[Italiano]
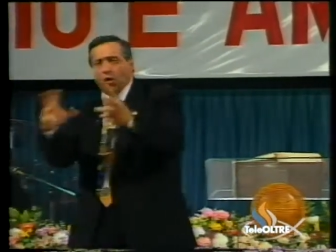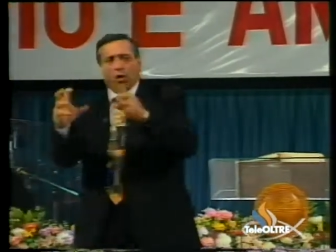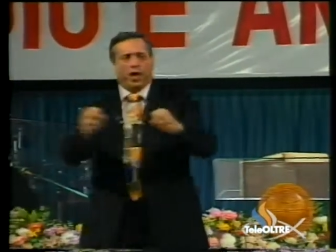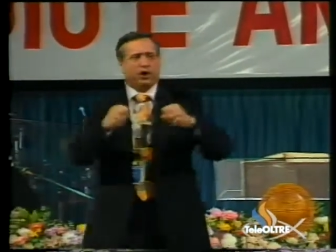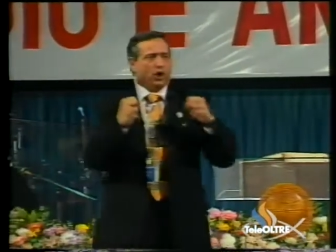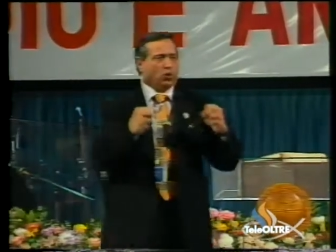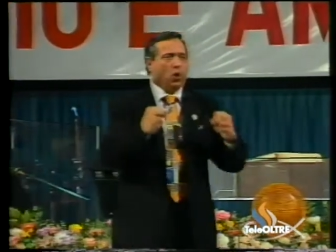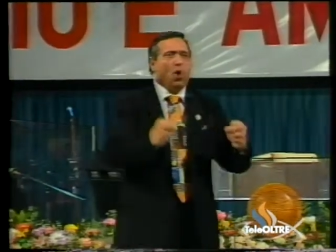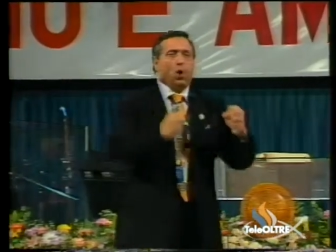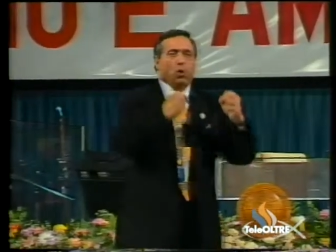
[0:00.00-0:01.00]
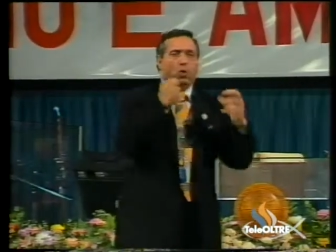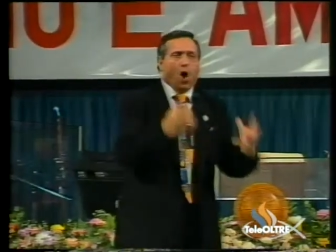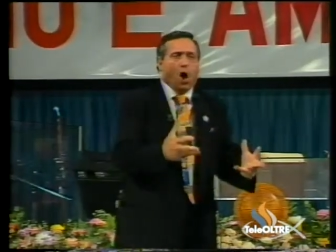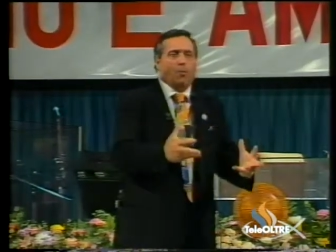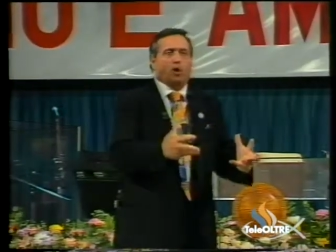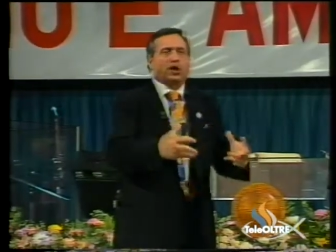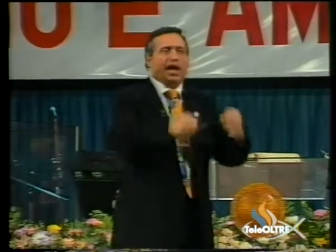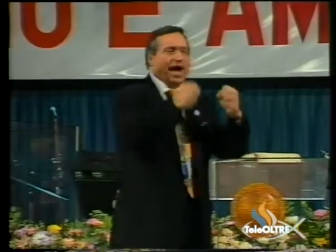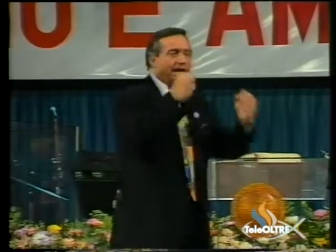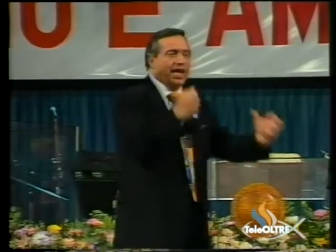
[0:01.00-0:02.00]
non è Gesù l'uomo di
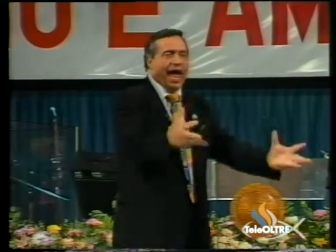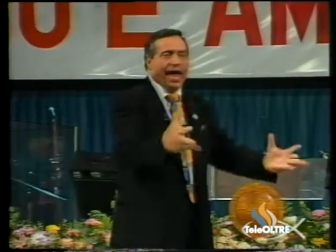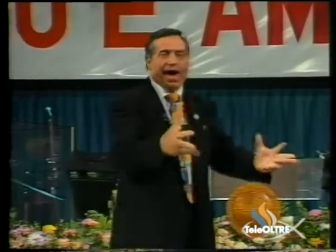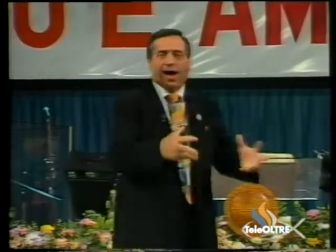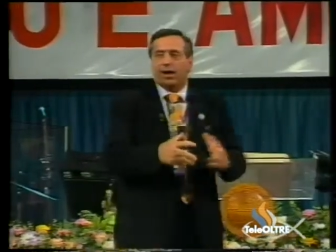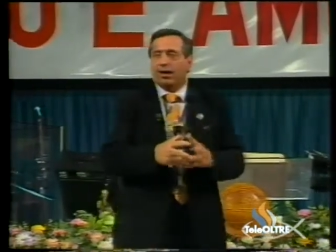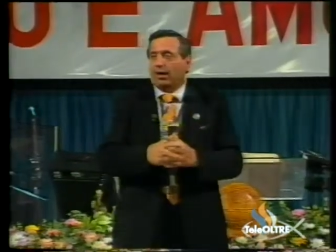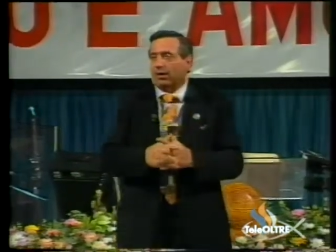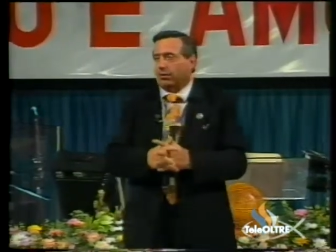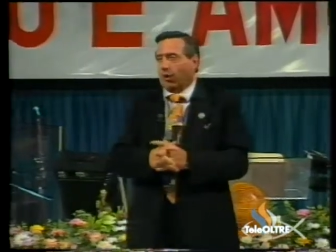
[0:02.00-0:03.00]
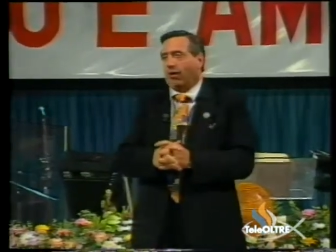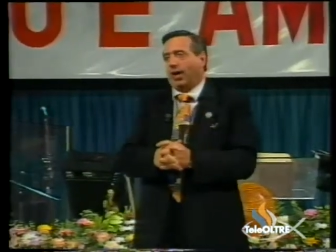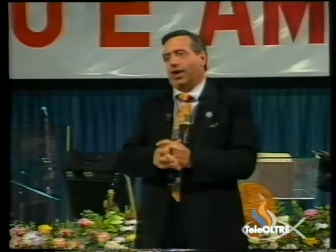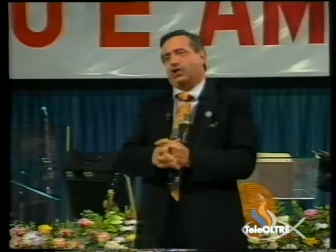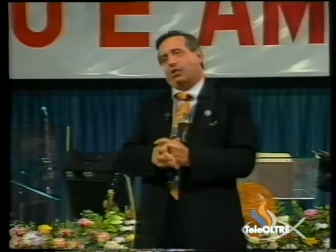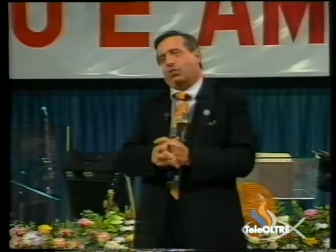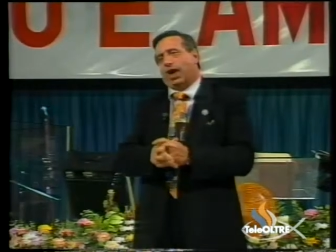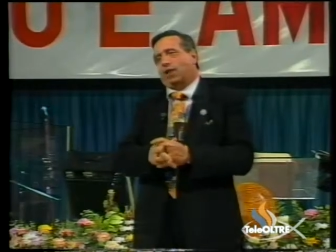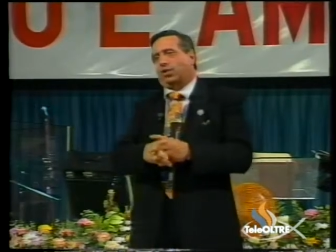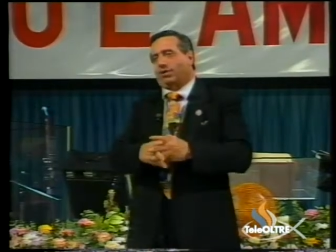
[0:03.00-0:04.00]
Galilea. No, è Gesù
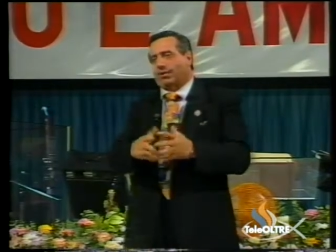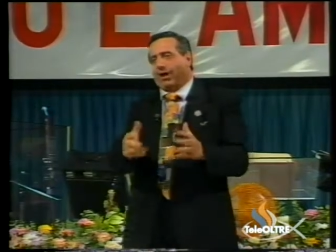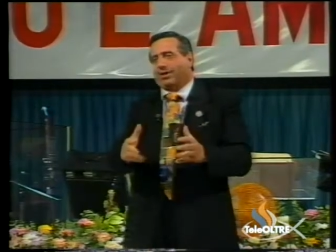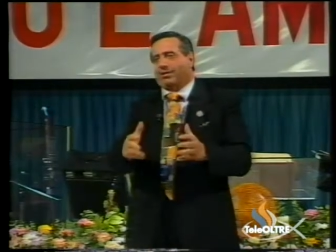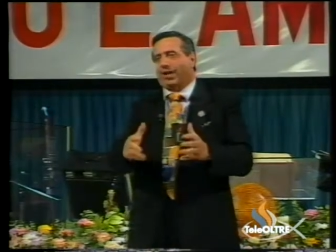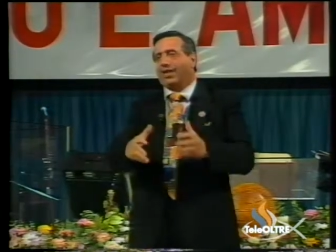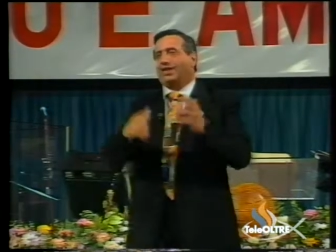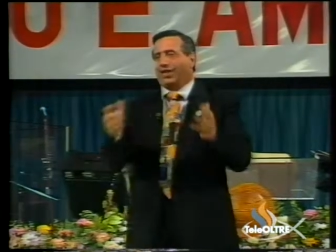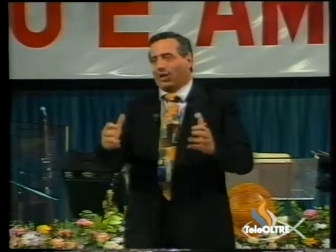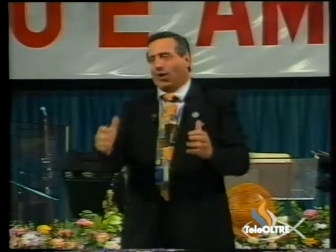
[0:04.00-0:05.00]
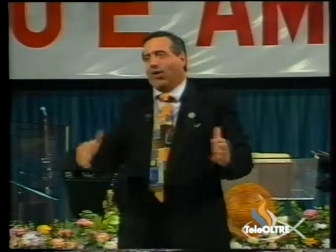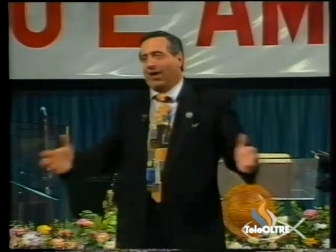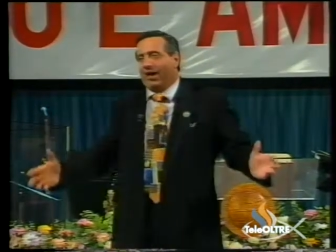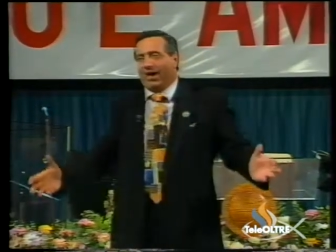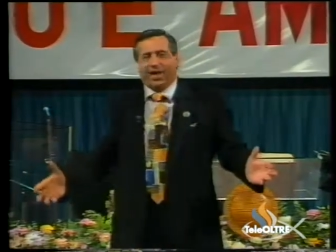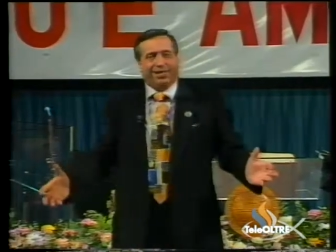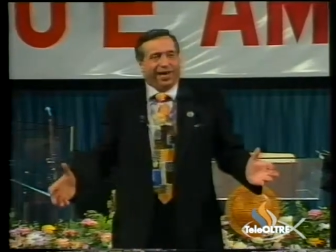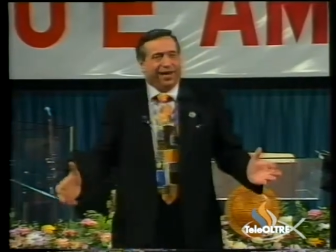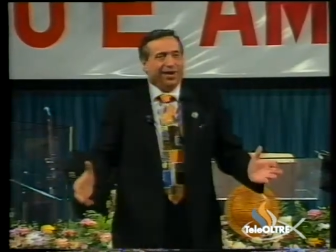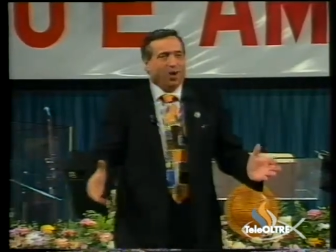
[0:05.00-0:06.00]
che è tornato a essere Dio ed
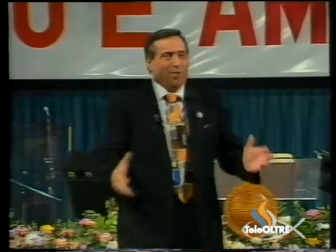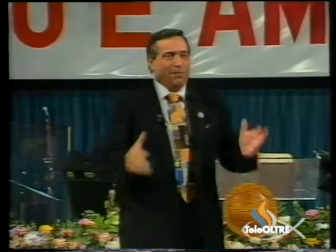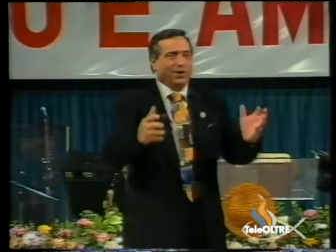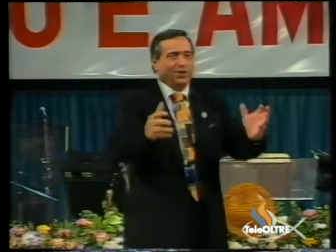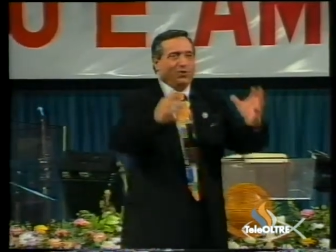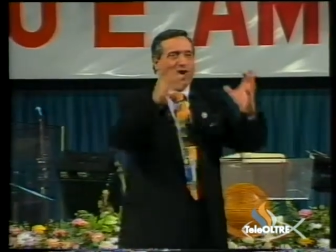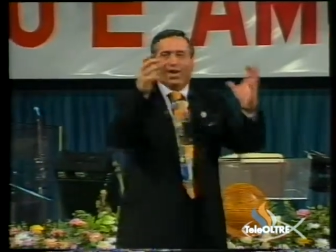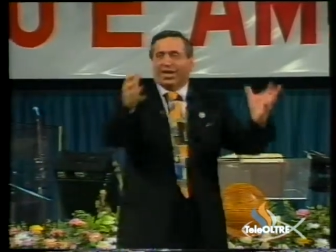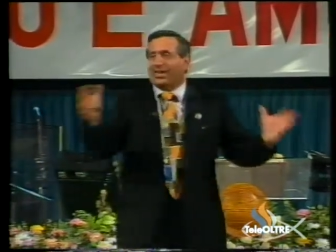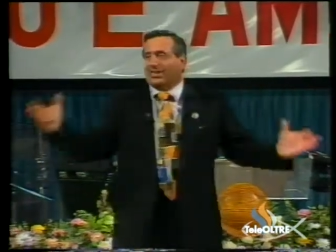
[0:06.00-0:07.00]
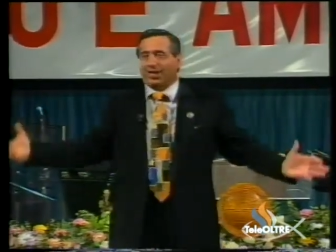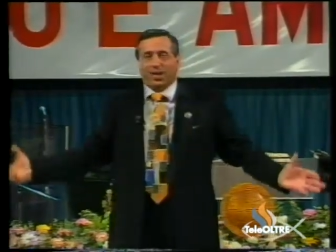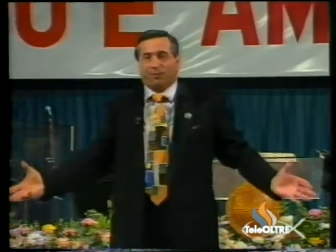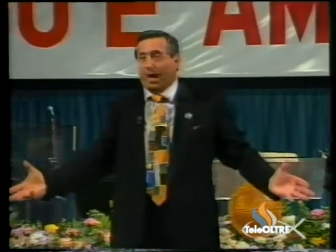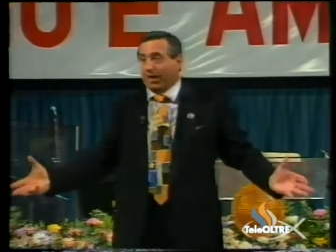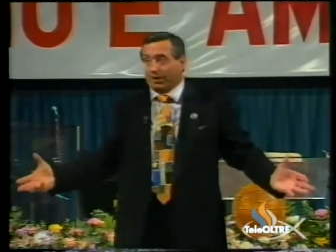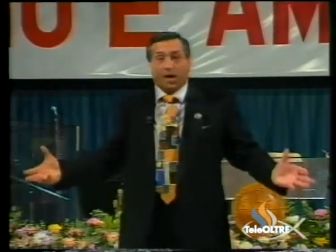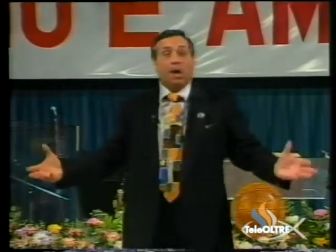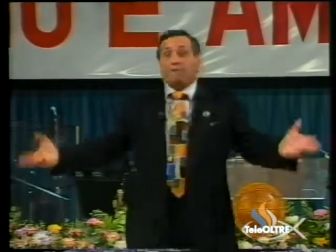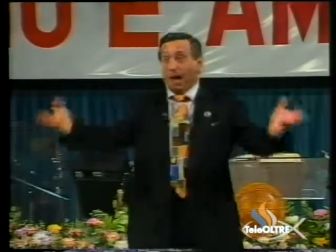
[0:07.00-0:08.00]
è come persona alla destra del Padre,
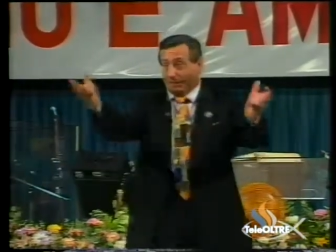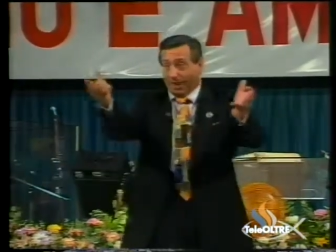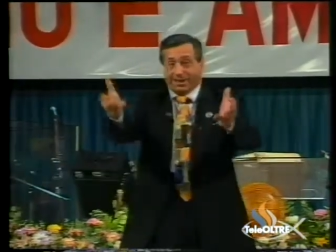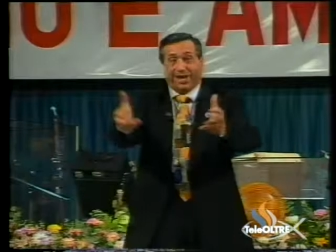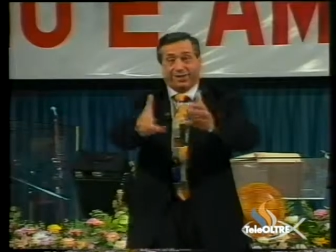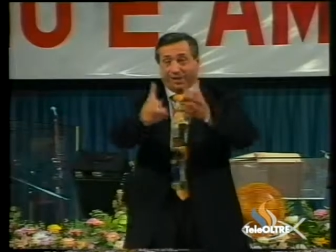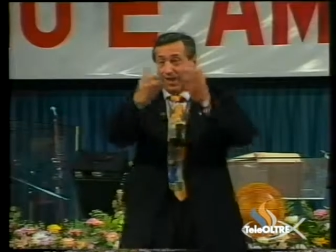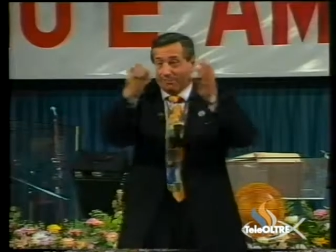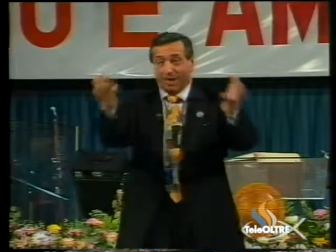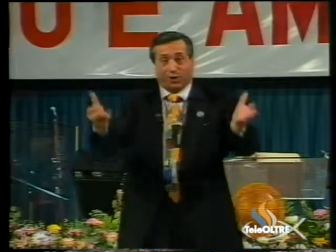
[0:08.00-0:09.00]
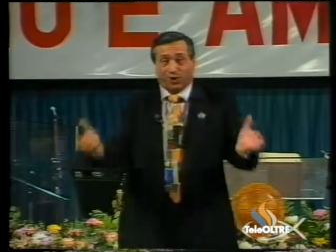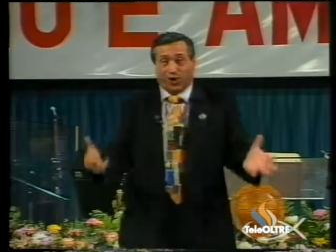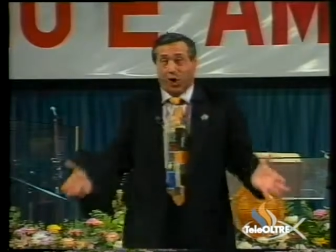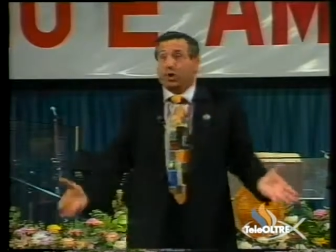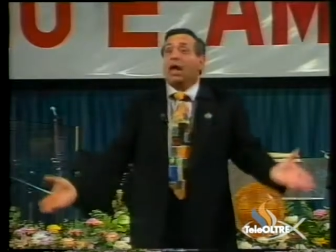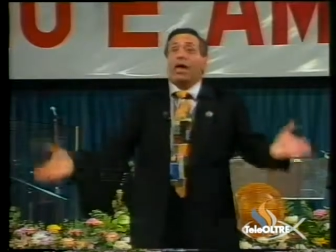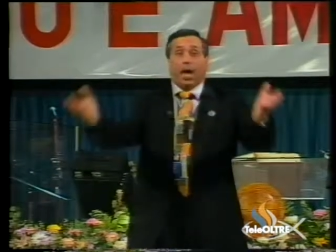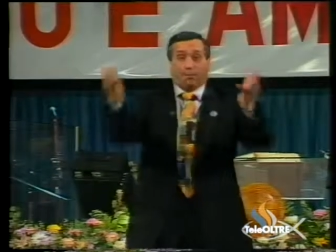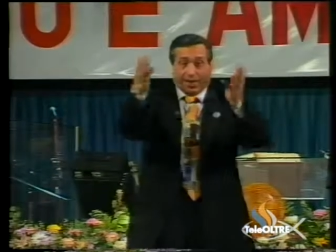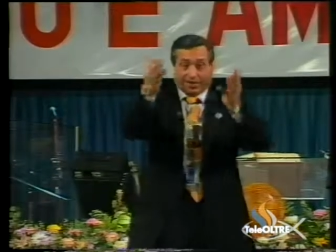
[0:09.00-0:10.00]
ma è presente nel mezzo di noi,
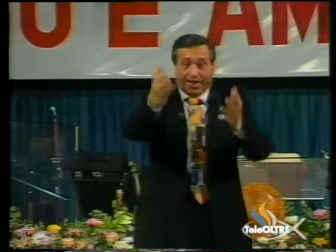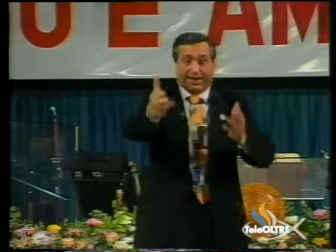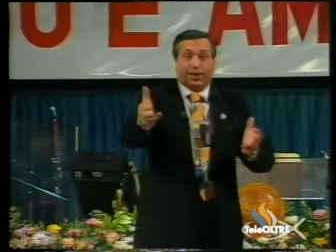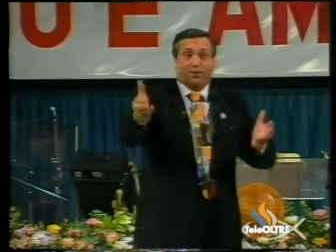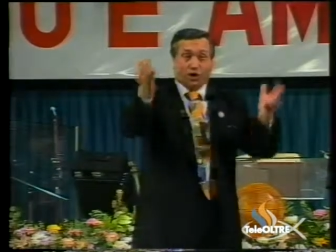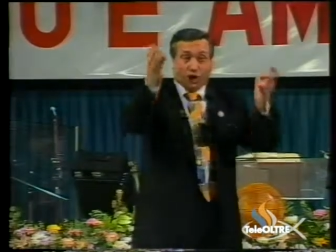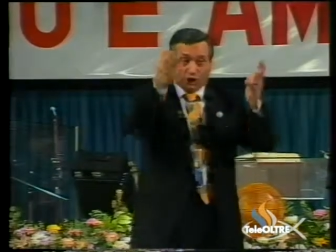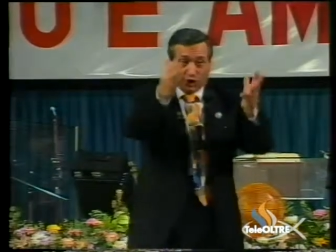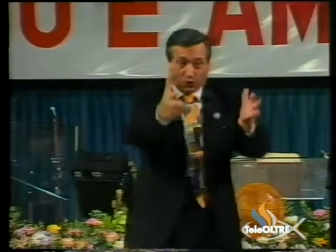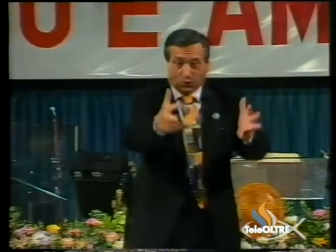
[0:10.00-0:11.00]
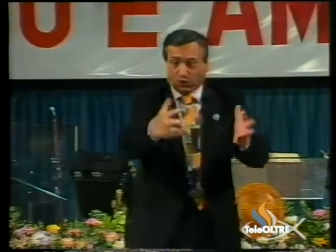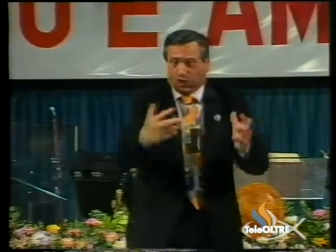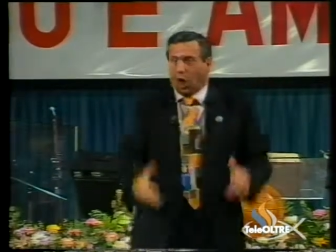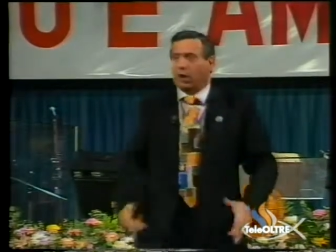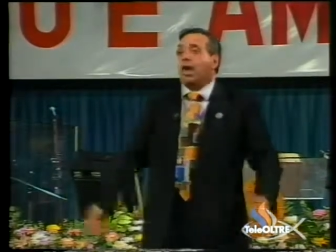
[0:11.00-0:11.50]
è presente vicino a ciascuno di noi,